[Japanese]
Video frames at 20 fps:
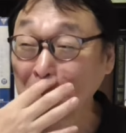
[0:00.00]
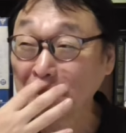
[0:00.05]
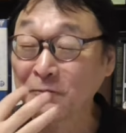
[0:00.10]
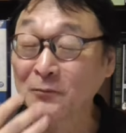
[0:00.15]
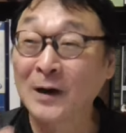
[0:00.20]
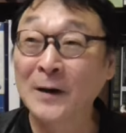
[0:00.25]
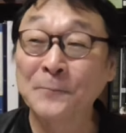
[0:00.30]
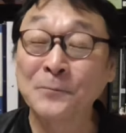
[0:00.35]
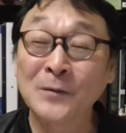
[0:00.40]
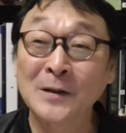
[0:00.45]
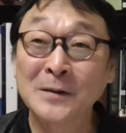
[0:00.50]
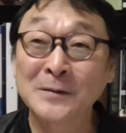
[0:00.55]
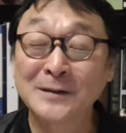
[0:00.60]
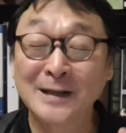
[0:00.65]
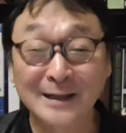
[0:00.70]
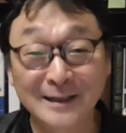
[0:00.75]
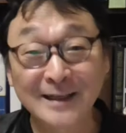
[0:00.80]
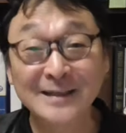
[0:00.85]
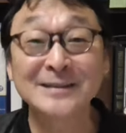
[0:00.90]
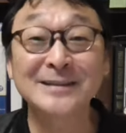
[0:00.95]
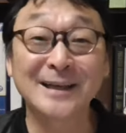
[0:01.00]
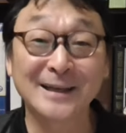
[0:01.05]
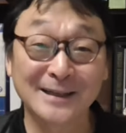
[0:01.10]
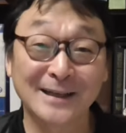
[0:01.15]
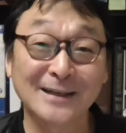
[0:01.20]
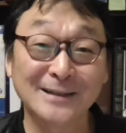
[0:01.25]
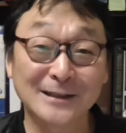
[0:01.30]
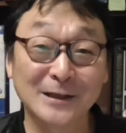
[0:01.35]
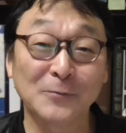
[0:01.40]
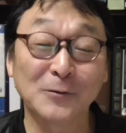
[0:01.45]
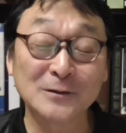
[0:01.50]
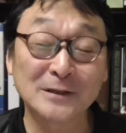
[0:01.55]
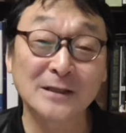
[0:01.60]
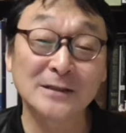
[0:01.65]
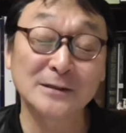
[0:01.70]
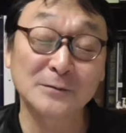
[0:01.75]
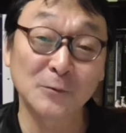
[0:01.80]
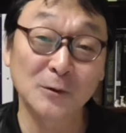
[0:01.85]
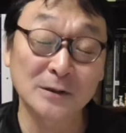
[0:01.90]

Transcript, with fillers: まあ何が言いたいか言ったら私、